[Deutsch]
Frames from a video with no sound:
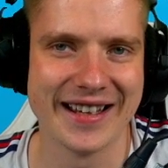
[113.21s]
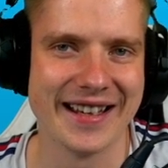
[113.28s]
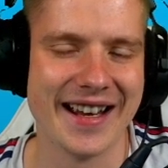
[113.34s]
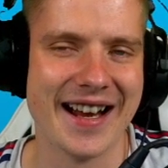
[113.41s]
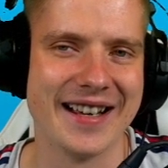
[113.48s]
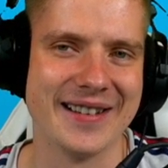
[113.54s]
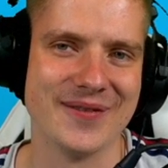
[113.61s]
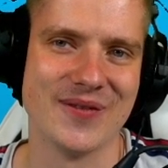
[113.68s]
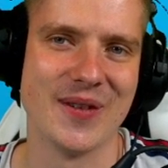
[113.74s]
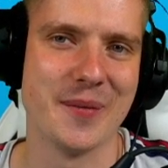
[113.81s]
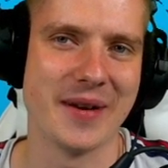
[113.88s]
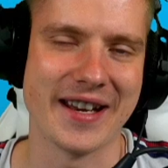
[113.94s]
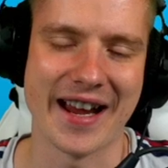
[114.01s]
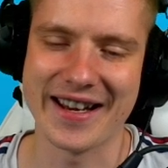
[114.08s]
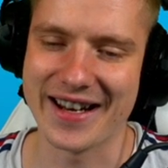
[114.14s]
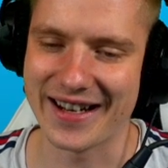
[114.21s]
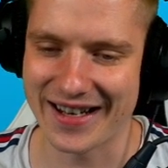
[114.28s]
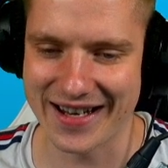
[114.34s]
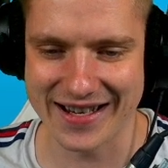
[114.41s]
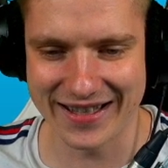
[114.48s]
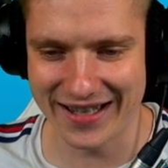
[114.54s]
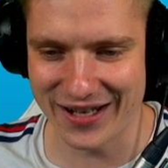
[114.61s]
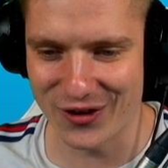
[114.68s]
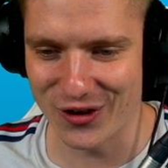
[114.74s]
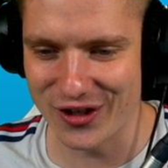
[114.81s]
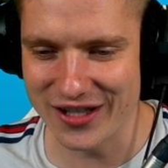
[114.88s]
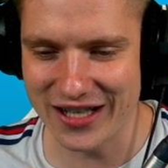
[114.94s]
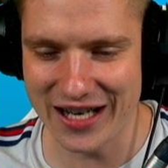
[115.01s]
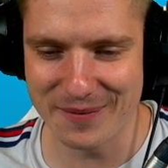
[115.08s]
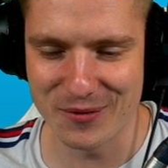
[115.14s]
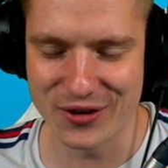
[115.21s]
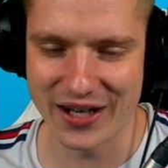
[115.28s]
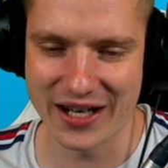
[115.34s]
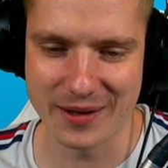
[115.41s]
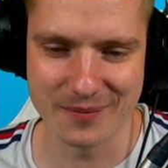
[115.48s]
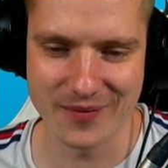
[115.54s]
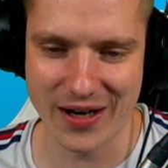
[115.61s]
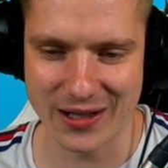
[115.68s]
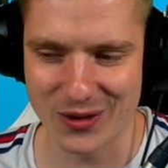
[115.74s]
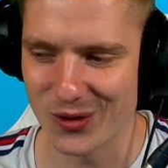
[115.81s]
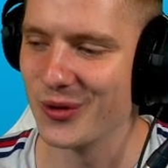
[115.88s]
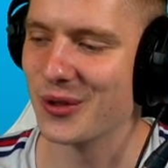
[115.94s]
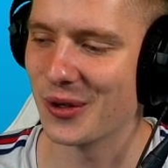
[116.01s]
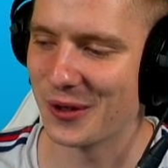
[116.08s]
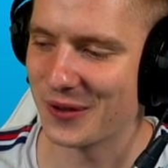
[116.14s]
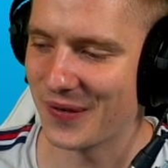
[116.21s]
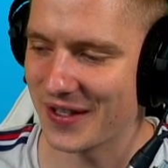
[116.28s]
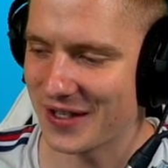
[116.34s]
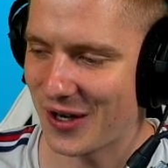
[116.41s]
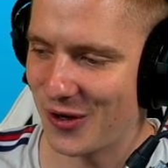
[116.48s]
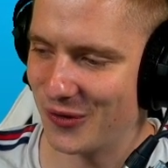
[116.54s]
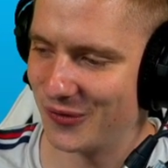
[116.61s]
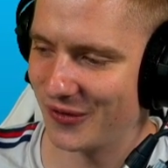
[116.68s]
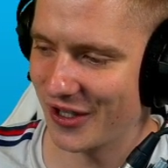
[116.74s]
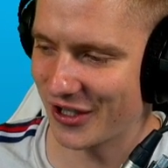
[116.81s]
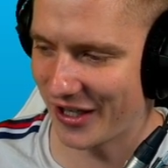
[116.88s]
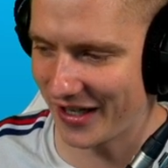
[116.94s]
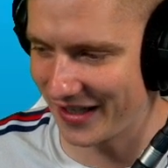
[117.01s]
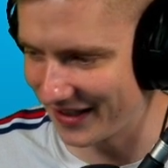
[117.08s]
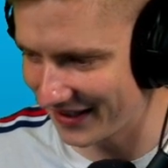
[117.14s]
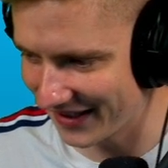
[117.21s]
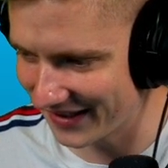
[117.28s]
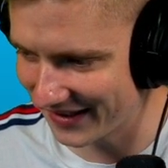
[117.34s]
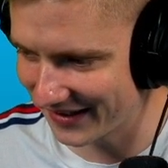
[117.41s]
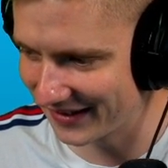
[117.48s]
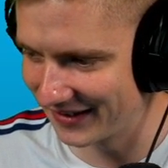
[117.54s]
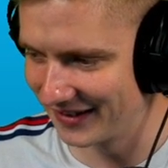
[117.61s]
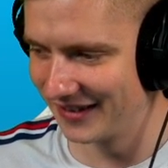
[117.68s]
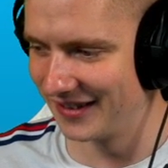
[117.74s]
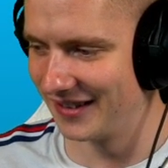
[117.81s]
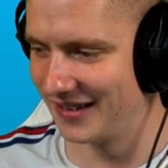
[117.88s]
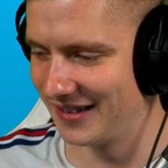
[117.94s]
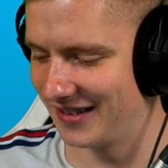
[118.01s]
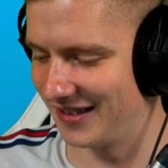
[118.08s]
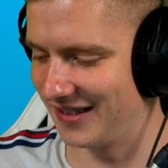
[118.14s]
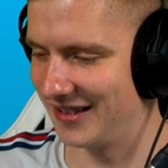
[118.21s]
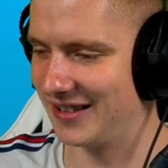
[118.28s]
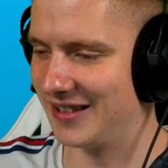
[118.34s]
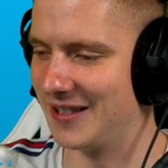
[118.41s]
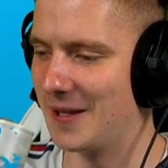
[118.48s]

ja, wenn wir mit anderen Charakteren Gold geben und dann im Aktionshaus was kaufen, wahrscheinlich, Alter. Bricht äh.